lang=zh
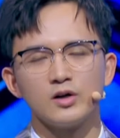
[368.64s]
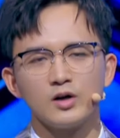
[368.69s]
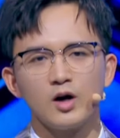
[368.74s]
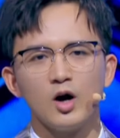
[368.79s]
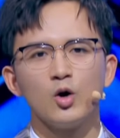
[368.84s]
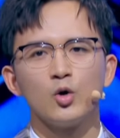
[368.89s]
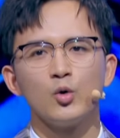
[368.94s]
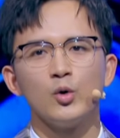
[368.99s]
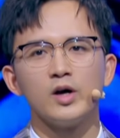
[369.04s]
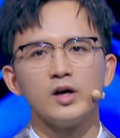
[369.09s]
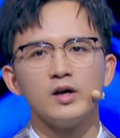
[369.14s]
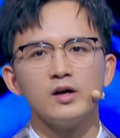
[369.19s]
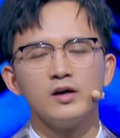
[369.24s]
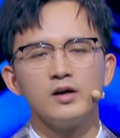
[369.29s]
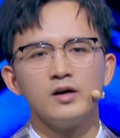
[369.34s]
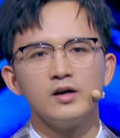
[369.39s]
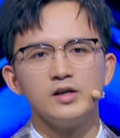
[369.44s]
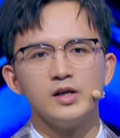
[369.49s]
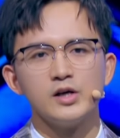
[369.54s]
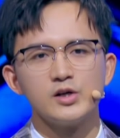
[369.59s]
高贵，
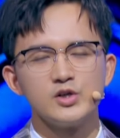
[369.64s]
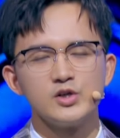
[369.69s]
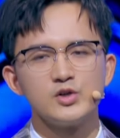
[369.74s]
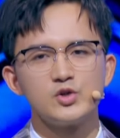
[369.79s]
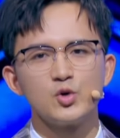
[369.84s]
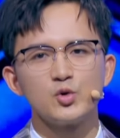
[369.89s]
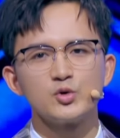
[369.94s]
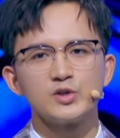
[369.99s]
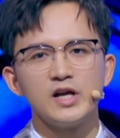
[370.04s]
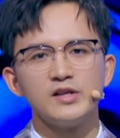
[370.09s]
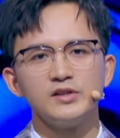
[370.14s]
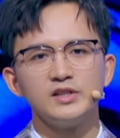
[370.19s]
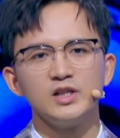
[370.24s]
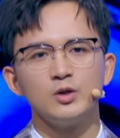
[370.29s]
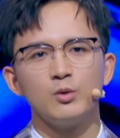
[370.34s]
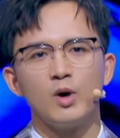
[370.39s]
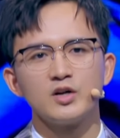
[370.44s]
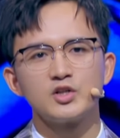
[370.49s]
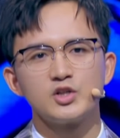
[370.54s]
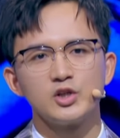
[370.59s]
也是中山靖
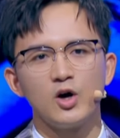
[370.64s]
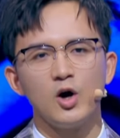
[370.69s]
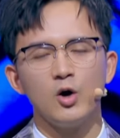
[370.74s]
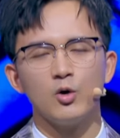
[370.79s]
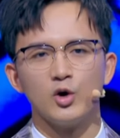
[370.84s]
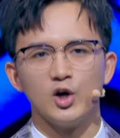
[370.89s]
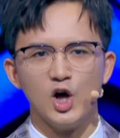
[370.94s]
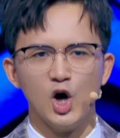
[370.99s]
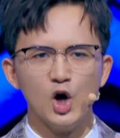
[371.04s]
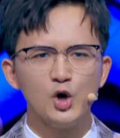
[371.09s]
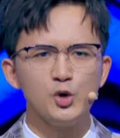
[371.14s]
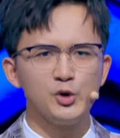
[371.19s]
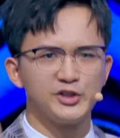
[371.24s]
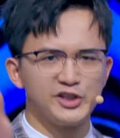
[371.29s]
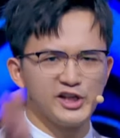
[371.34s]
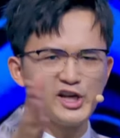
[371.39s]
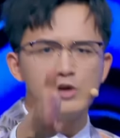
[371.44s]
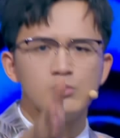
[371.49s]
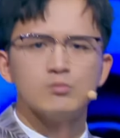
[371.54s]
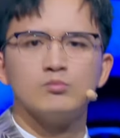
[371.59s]
王之后刘禹
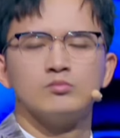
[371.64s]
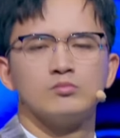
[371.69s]
锡。